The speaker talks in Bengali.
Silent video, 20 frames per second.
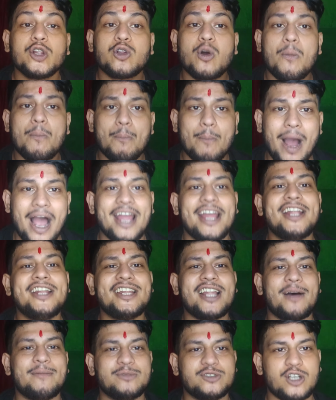তো মায়ের
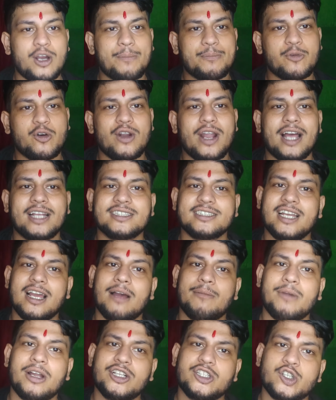নাম জপ করে আজকে
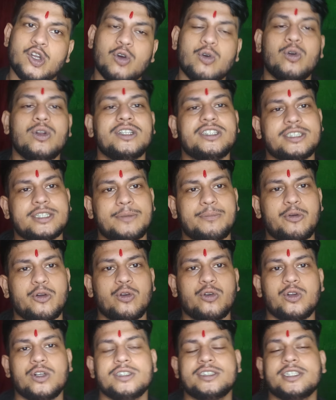আমার সকল ইচ্ছা
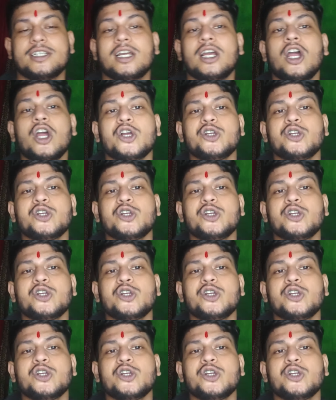পূরণ হয়েছে